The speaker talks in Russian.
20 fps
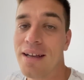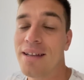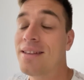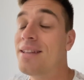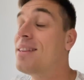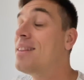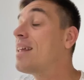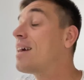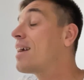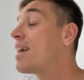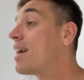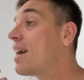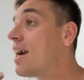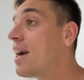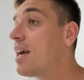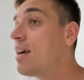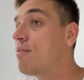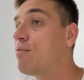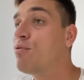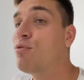Это
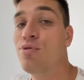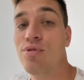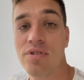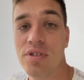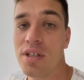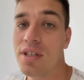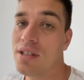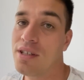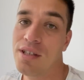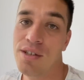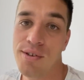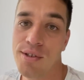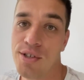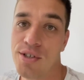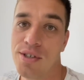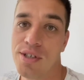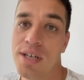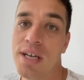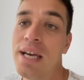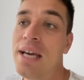такая
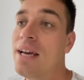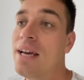вкуснотища.